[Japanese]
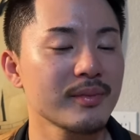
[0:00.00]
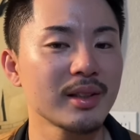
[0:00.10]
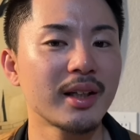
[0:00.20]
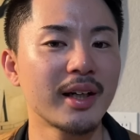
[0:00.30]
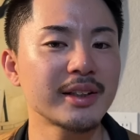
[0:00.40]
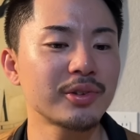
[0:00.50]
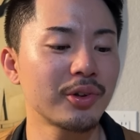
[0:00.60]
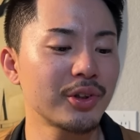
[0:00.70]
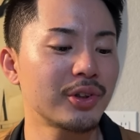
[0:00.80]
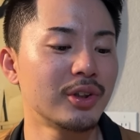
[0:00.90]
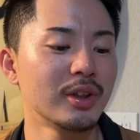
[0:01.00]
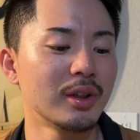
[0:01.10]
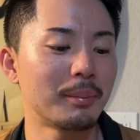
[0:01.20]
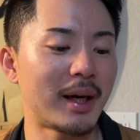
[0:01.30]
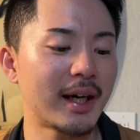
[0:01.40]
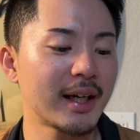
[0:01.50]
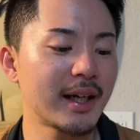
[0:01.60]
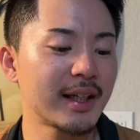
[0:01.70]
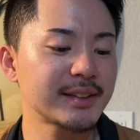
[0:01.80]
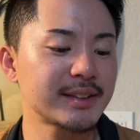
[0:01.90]
だからそういう、まあ、
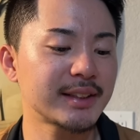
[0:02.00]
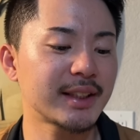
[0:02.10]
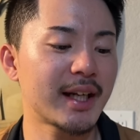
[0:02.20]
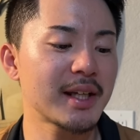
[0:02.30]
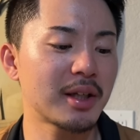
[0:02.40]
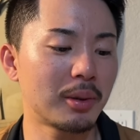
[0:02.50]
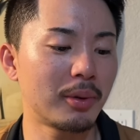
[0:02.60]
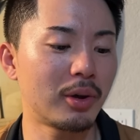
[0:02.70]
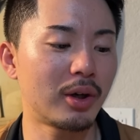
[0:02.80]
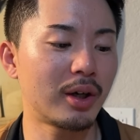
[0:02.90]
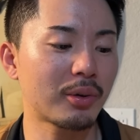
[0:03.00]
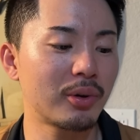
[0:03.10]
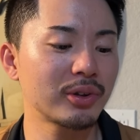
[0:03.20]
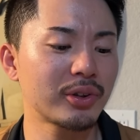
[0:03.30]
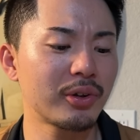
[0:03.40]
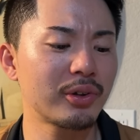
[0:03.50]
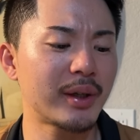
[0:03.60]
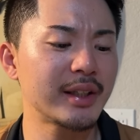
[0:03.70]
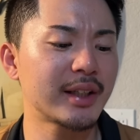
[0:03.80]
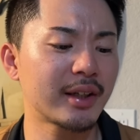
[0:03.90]
荒々しさじゃないけども、コントロール
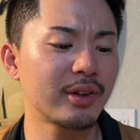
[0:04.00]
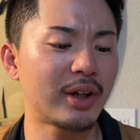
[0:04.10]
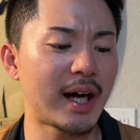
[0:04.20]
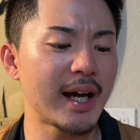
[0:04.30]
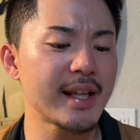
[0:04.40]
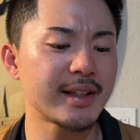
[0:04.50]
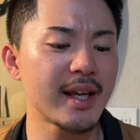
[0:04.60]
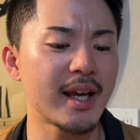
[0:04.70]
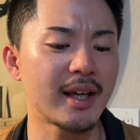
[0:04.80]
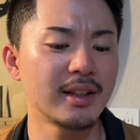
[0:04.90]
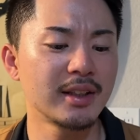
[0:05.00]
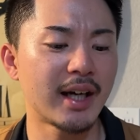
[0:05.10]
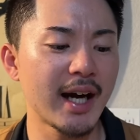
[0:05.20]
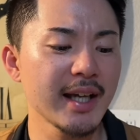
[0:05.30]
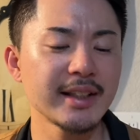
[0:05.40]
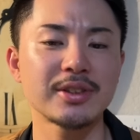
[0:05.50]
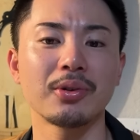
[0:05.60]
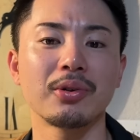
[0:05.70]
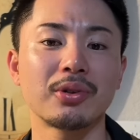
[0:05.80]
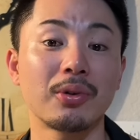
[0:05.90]
はいいんだけど、あえて、あえて
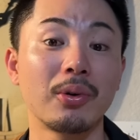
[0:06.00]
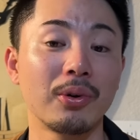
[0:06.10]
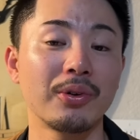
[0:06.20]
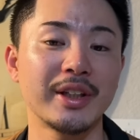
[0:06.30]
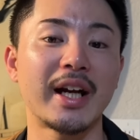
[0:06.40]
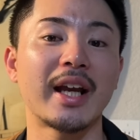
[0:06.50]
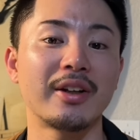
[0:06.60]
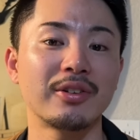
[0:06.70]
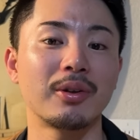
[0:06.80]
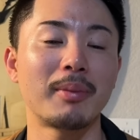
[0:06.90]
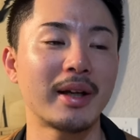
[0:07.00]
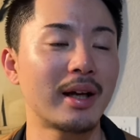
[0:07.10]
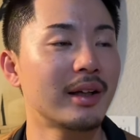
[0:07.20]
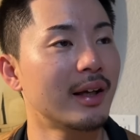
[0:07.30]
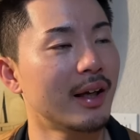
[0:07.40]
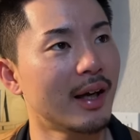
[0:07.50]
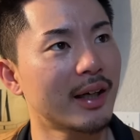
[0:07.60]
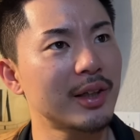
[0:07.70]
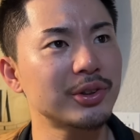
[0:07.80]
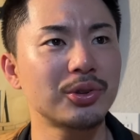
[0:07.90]
そのところに投げると。まあ、えー、
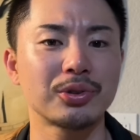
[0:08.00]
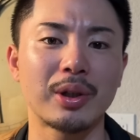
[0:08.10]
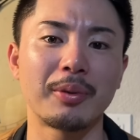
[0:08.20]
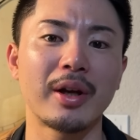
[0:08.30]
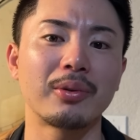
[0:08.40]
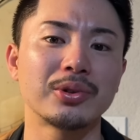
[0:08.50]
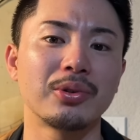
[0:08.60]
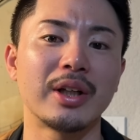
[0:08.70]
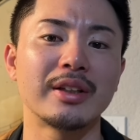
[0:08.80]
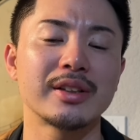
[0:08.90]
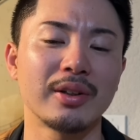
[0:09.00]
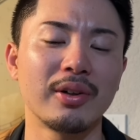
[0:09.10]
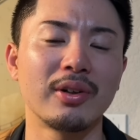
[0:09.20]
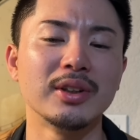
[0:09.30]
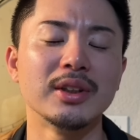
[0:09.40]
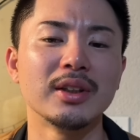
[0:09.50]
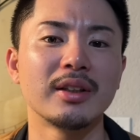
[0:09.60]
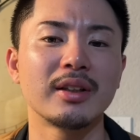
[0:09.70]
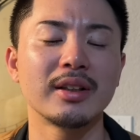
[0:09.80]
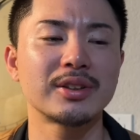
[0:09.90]
赤星投手とかも結構そうなんですけど、
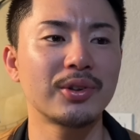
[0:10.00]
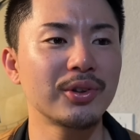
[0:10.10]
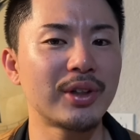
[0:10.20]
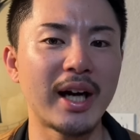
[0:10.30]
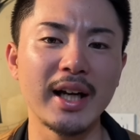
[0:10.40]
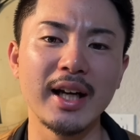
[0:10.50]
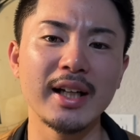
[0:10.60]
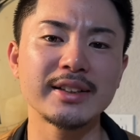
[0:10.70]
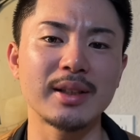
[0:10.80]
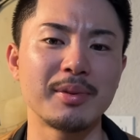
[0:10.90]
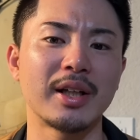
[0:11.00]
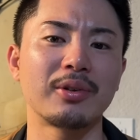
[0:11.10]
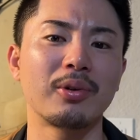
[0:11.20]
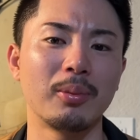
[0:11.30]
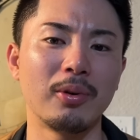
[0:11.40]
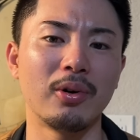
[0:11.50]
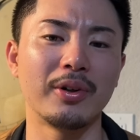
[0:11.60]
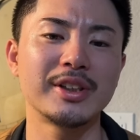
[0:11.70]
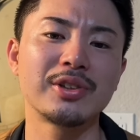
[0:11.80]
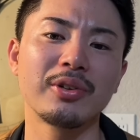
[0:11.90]
えー、そういう荒々しさみたいなところも
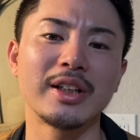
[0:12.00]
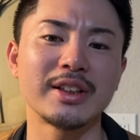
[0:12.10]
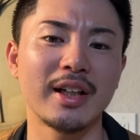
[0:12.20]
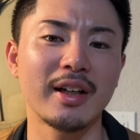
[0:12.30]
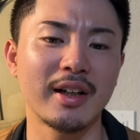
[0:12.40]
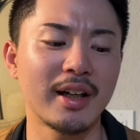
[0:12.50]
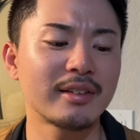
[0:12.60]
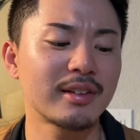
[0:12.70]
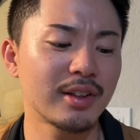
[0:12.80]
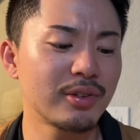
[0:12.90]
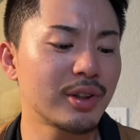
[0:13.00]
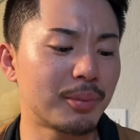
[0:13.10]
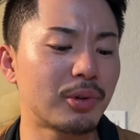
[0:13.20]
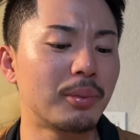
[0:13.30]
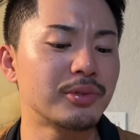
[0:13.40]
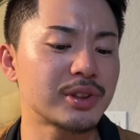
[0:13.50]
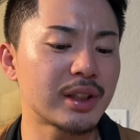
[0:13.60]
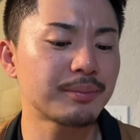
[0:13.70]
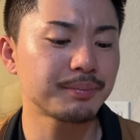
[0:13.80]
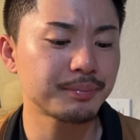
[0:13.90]
必要なんじゃないかなっていうふうに僕は思うんですね。